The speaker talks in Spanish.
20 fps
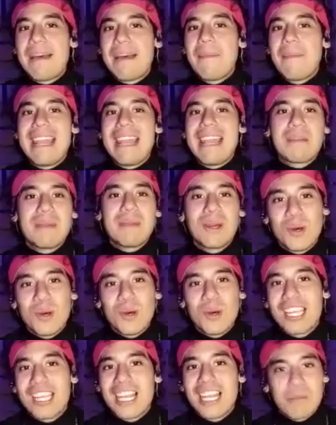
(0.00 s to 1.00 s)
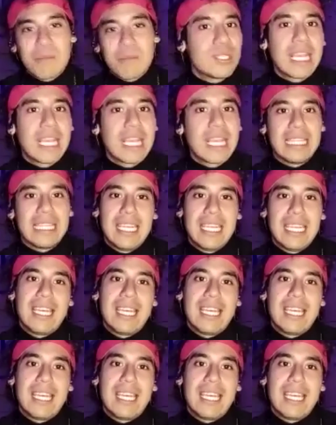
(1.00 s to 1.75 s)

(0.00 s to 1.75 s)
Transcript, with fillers: bailar mejor que la música latina.